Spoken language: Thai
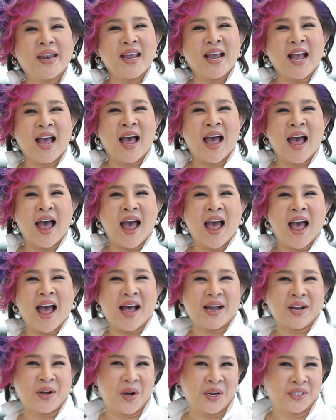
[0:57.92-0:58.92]
สดีค่ะ
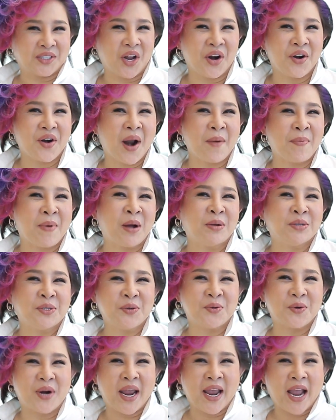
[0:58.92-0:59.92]
ขอต้อนรับเข้า
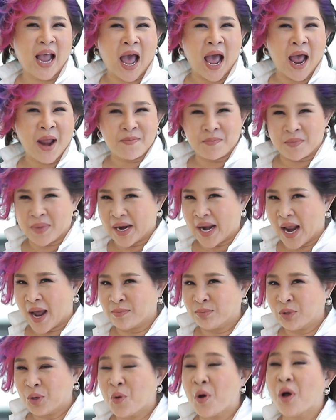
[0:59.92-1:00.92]
สู่รายการมาดา
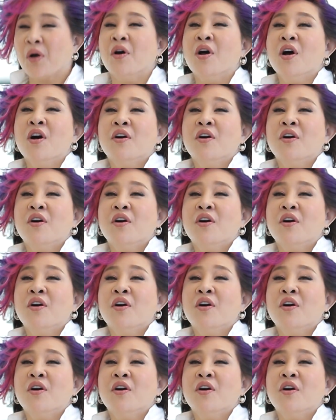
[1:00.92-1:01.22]
มตวง